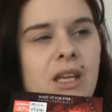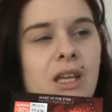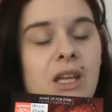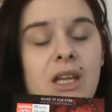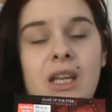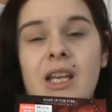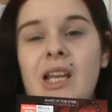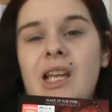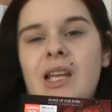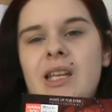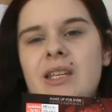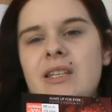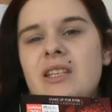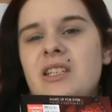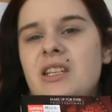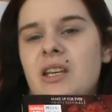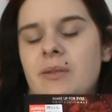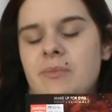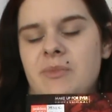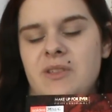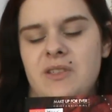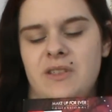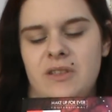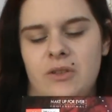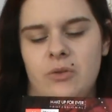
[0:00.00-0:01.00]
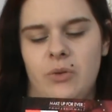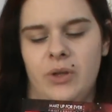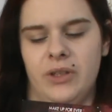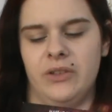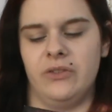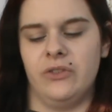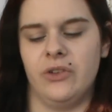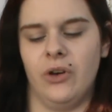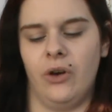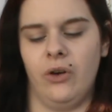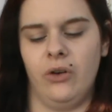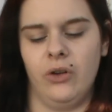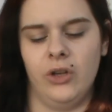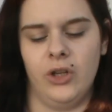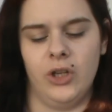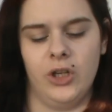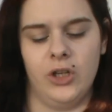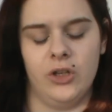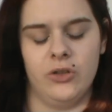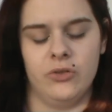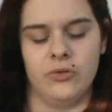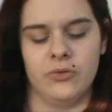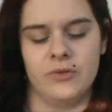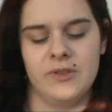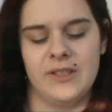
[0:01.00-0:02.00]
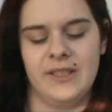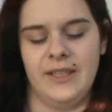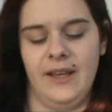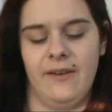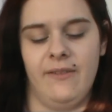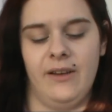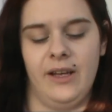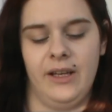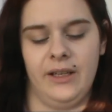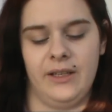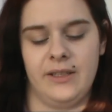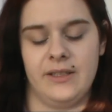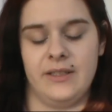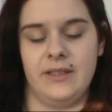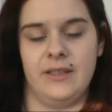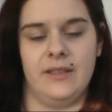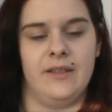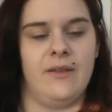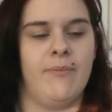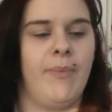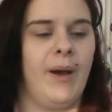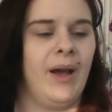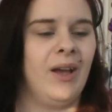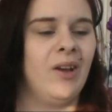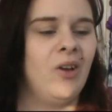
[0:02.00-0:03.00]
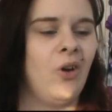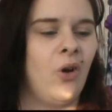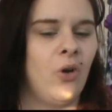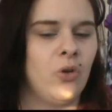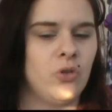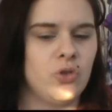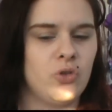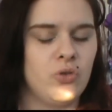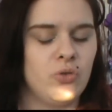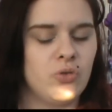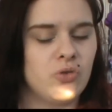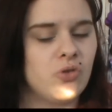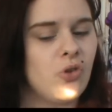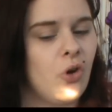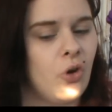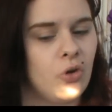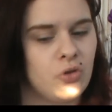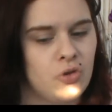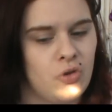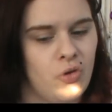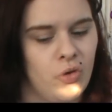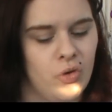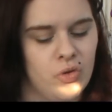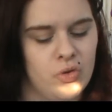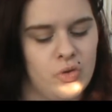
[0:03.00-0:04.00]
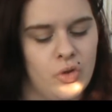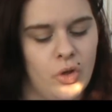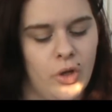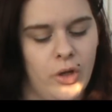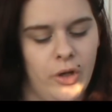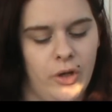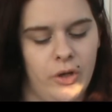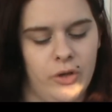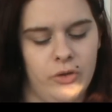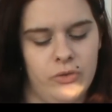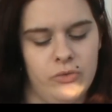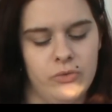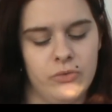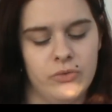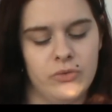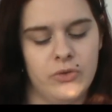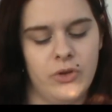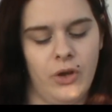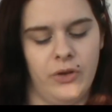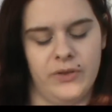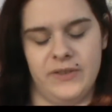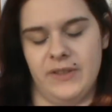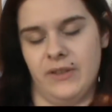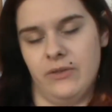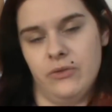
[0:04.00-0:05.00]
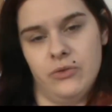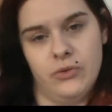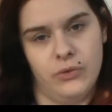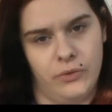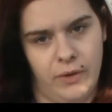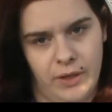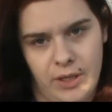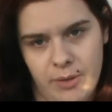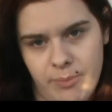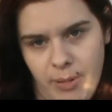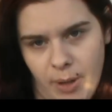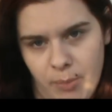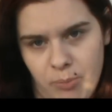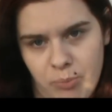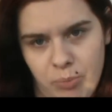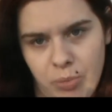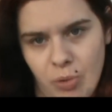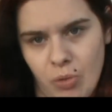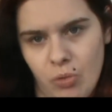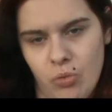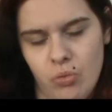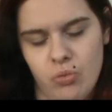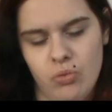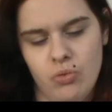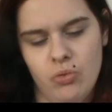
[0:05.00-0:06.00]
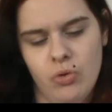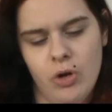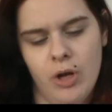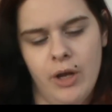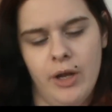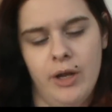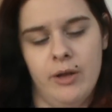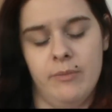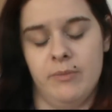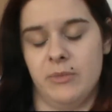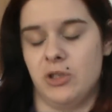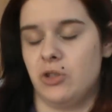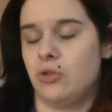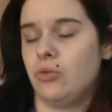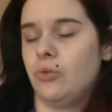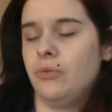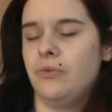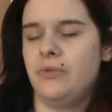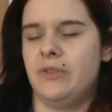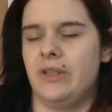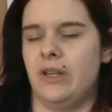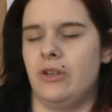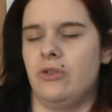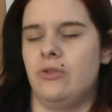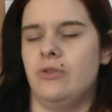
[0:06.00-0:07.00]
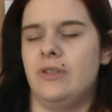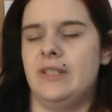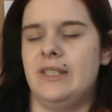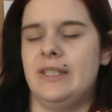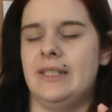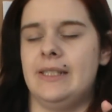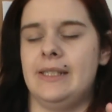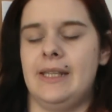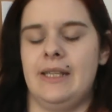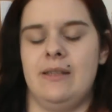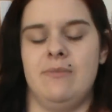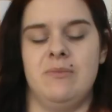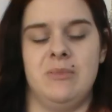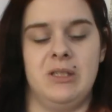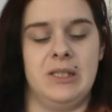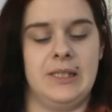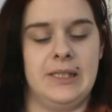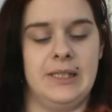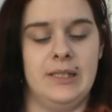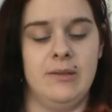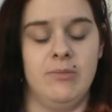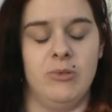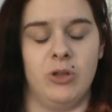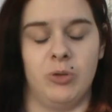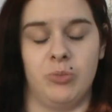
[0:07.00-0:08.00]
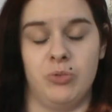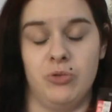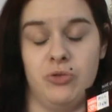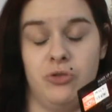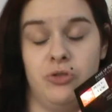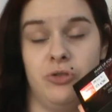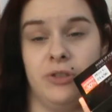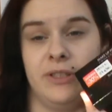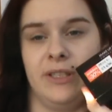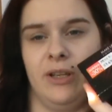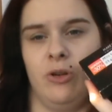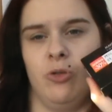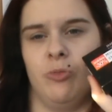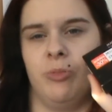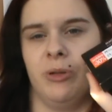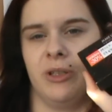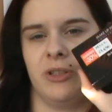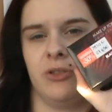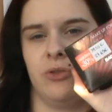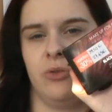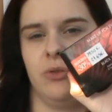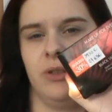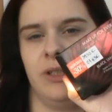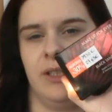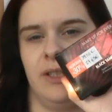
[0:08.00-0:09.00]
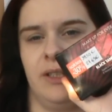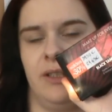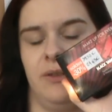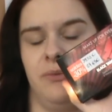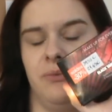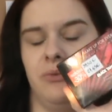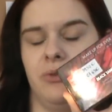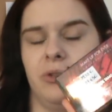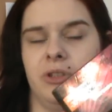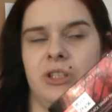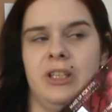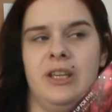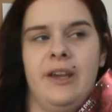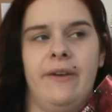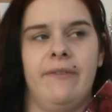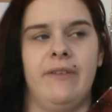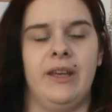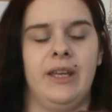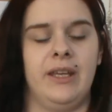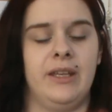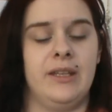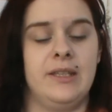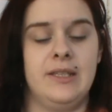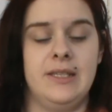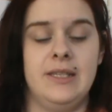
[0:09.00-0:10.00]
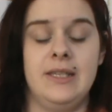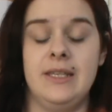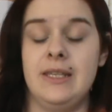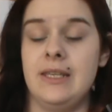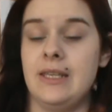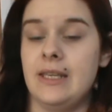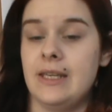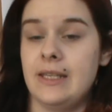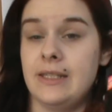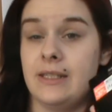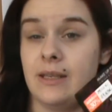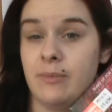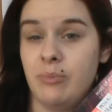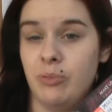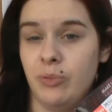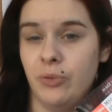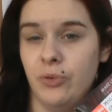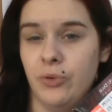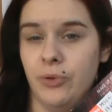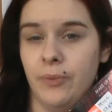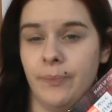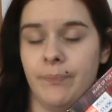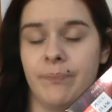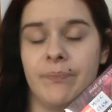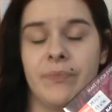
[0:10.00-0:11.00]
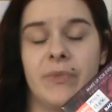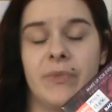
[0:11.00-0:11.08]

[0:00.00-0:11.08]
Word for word: Il avait déjà mis ses doigts dedans. Donc ça va, c'était pas grand chose, grand chose donc euh, ça ne se voyait pas beaucoup, mais je trouve ça juste inadmissible. En plus de ça, le pinceau qui était fourni avec n'y était plus,